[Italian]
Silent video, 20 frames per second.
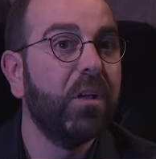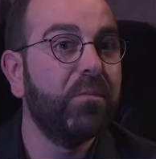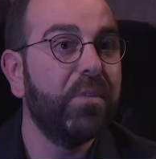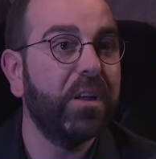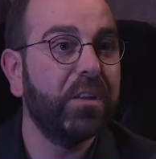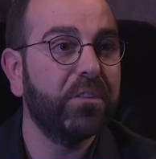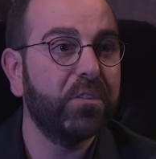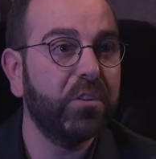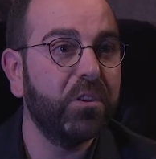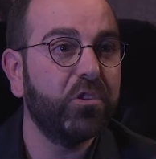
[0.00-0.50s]

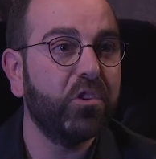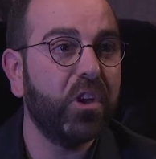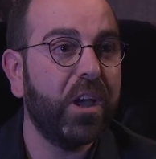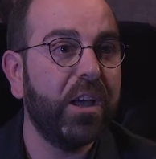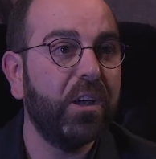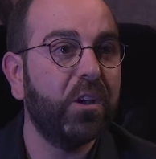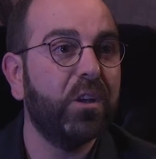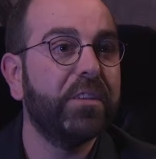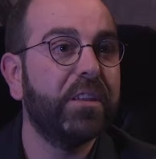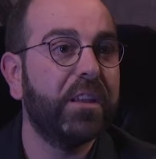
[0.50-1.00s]
Verso il
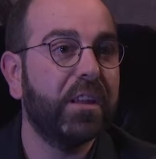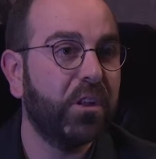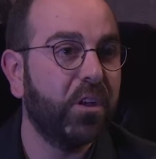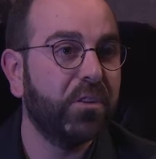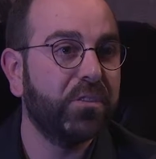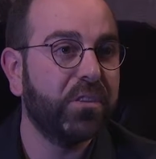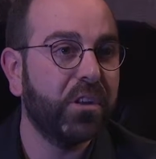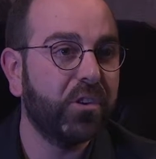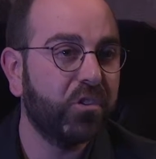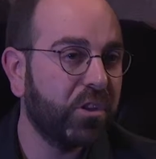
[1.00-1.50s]
cielo, nella
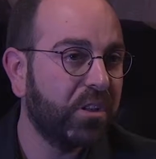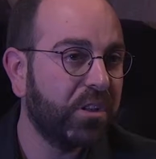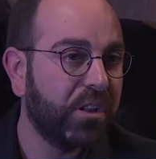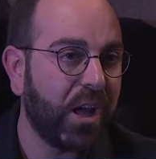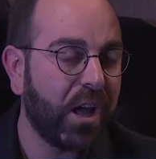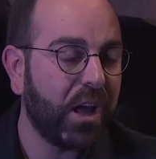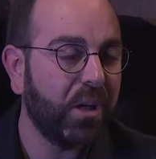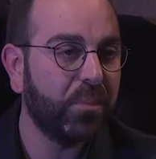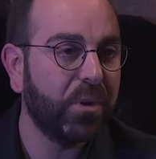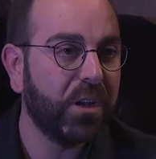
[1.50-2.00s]
nostra
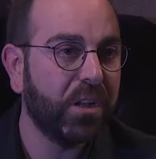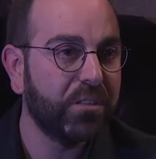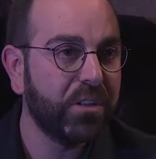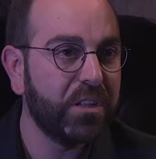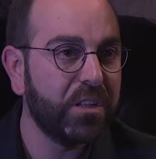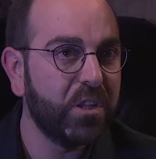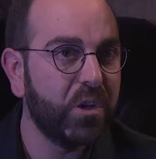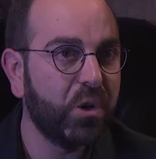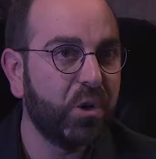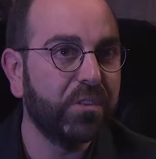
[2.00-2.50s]
città
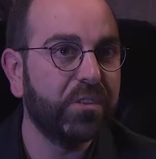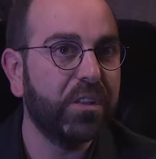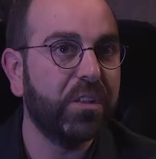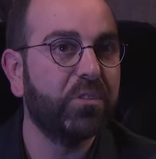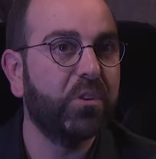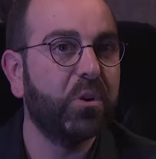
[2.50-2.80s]
meravigliosa,